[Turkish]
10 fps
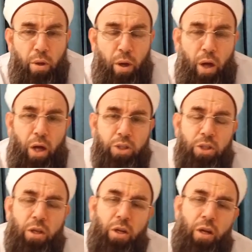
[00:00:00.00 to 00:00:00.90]

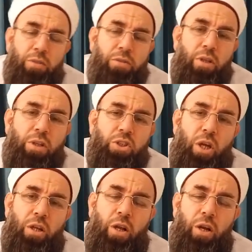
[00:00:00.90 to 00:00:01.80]
Ağaçların arasından
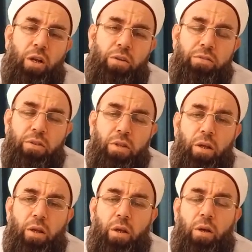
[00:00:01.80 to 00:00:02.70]
çalların
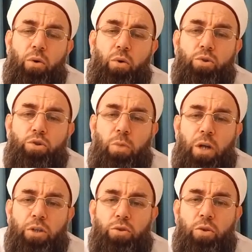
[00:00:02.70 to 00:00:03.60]
arasından kuş
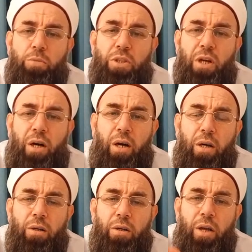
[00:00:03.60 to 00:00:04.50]
başlıyor bir dağa
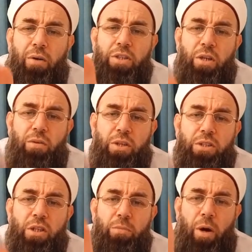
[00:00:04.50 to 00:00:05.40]
yavaş yavaş
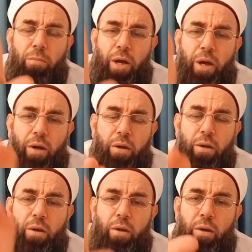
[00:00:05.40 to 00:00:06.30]
tırmanmaya.
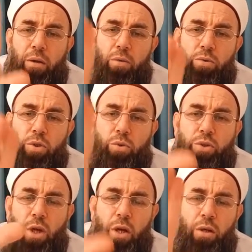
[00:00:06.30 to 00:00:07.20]
Uça
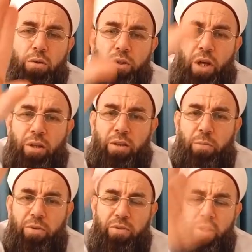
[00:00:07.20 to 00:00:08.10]
uça dağın
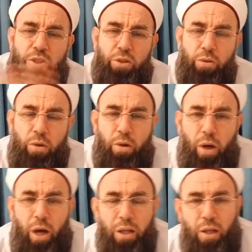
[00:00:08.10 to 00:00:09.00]
tepesine çıkıyor.
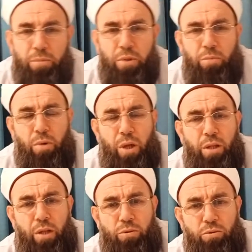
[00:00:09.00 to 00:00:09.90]
Adam da bu
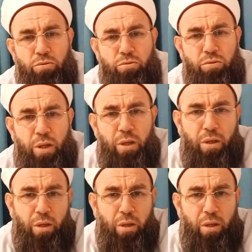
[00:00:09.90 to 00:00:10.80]
Allah dostu da
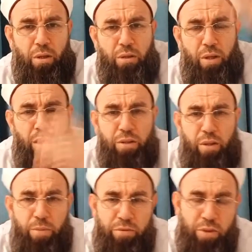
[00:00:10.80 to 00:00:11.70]
dağın
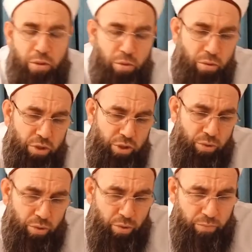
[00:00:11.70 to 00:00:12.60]
tepesine doğru çıkıyor.